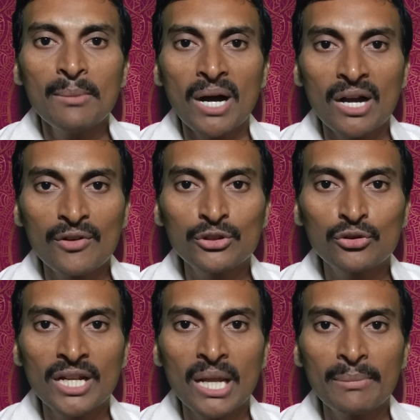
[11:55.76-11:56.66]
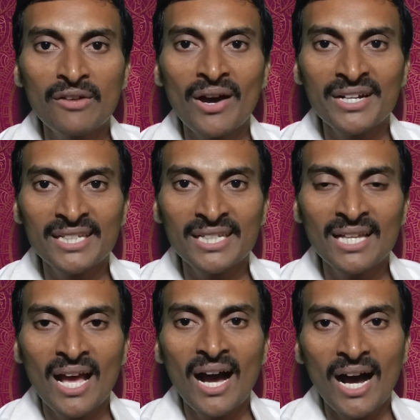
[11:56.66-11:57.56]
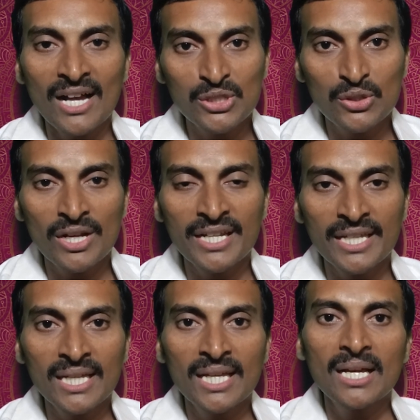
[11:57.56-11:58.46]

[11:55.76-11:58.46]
భగవంతుణ్ణి నమ్మేవారిని ఆస్తికులని